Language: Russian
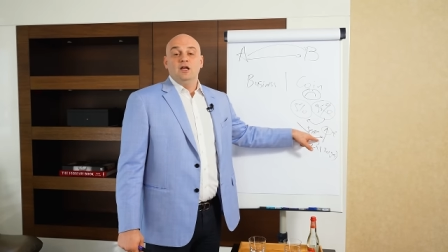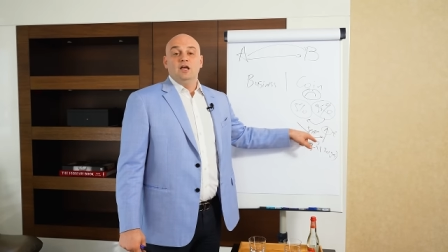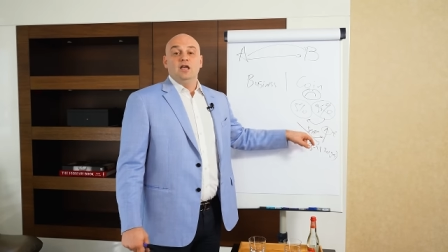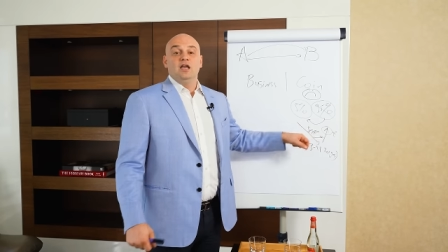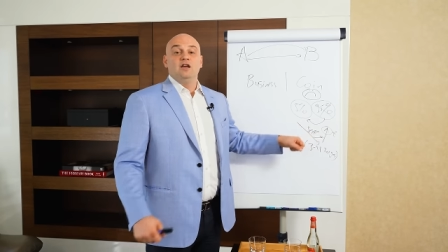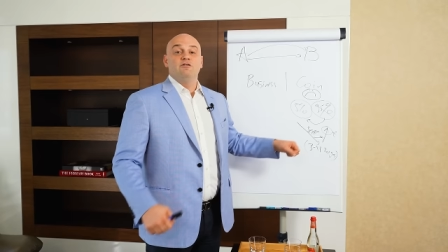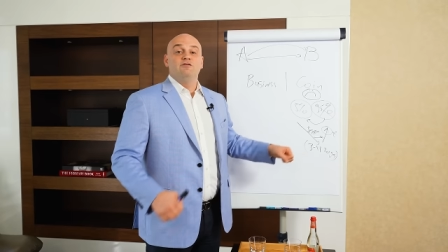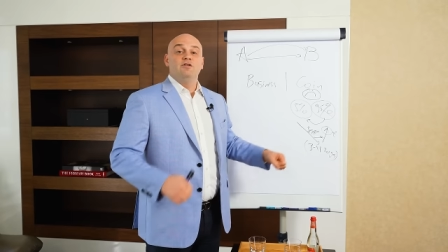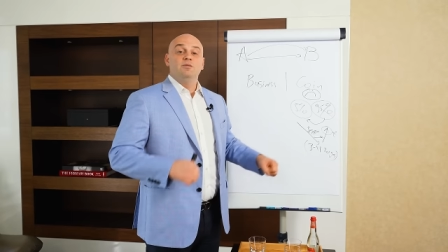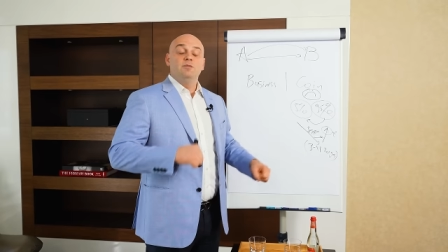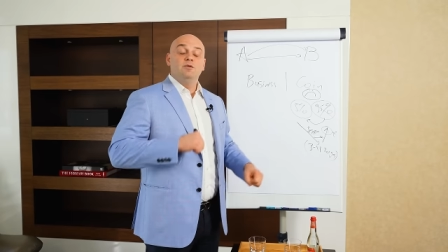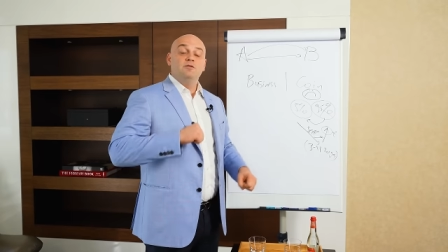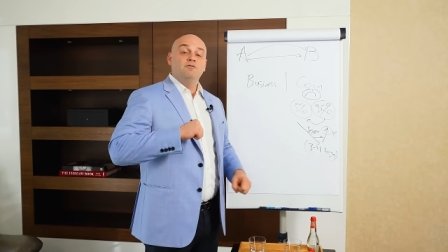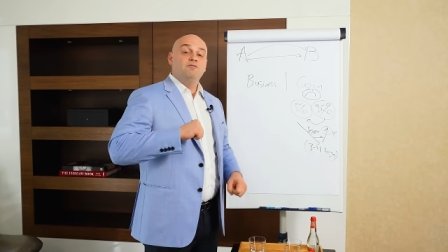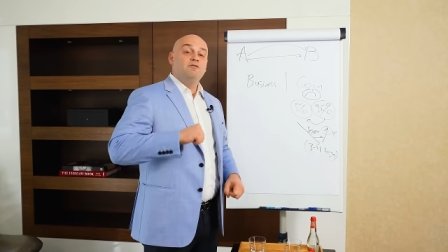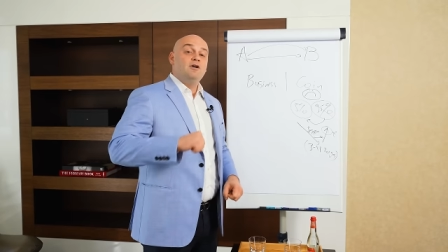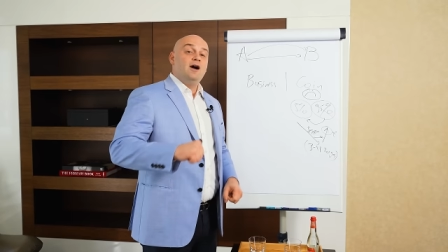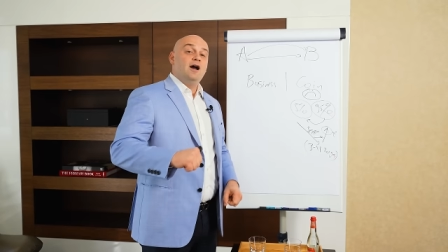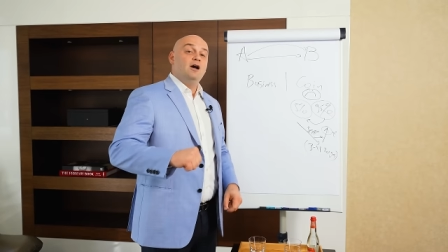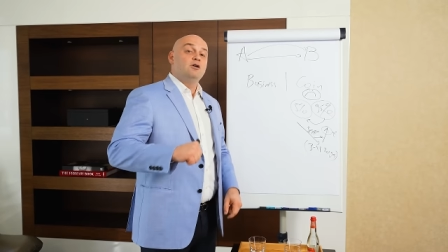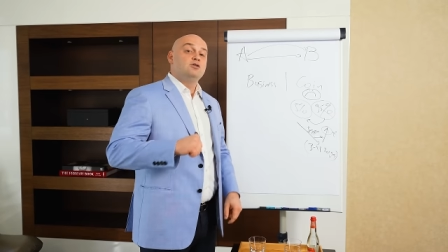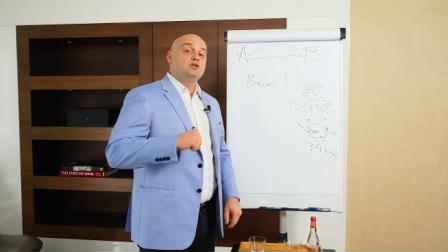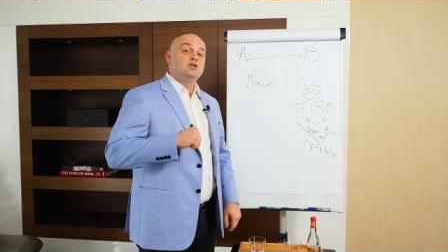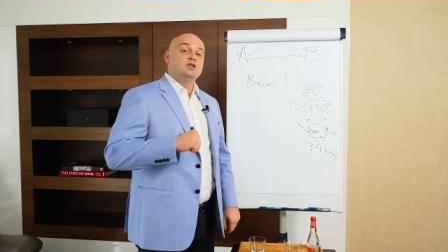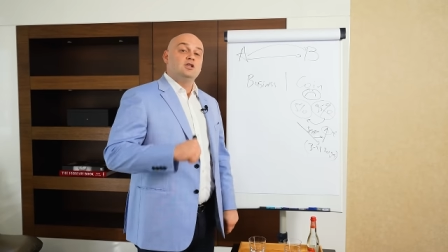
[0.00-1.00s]
и
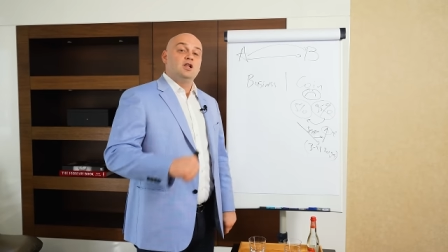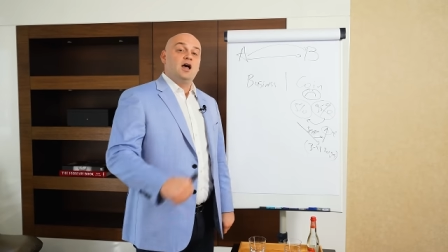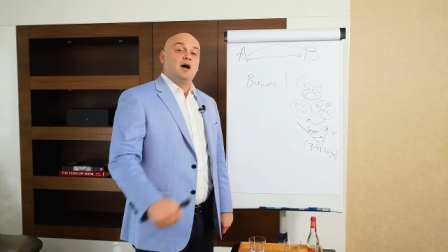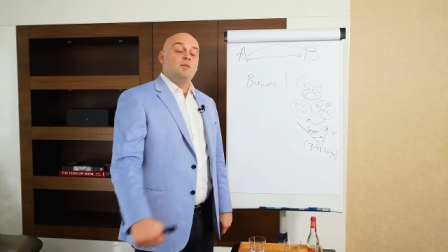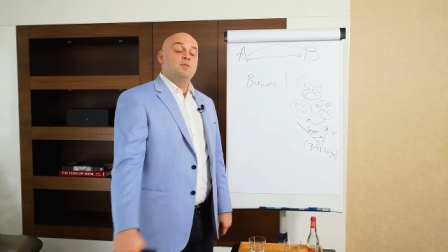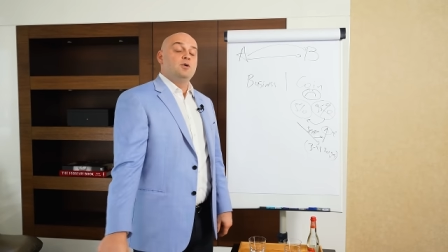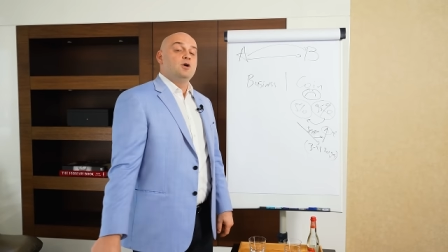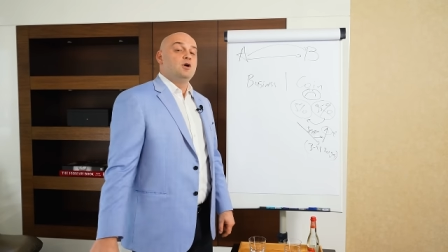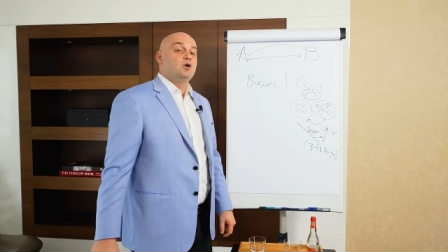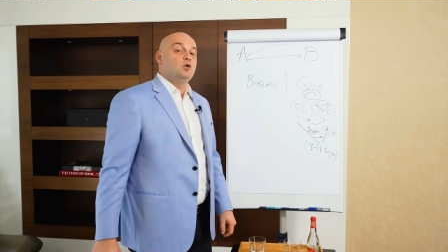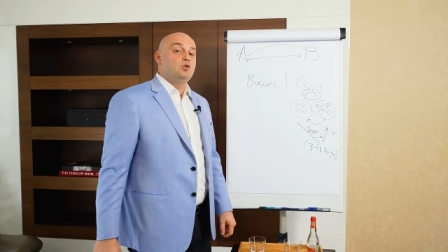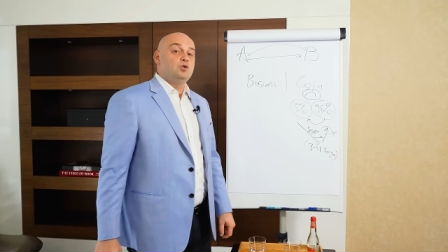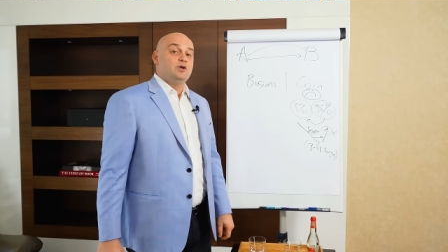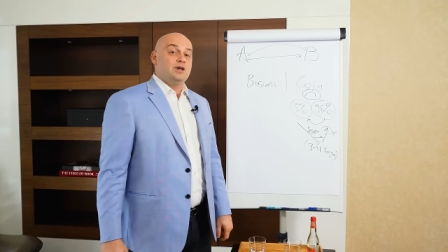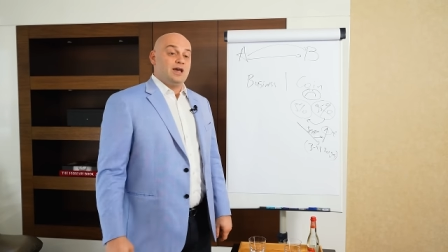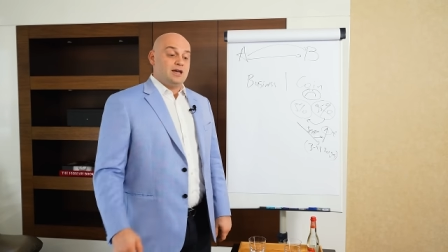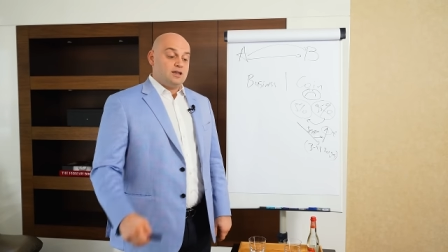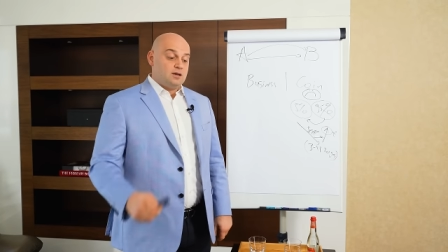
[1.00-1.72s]
выбивают слабые руки.